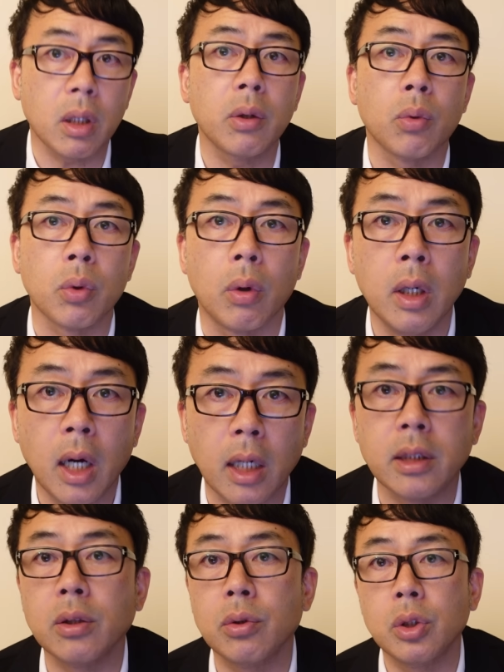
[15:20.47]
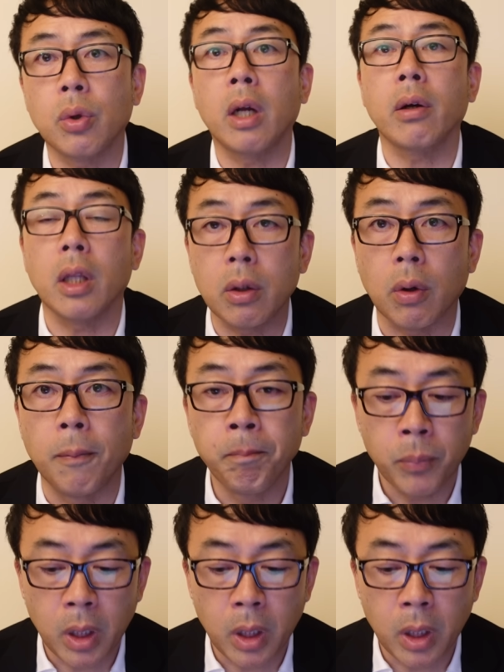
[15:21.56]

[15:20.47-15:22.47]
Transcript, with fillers: かということを反省する必要があるかなと、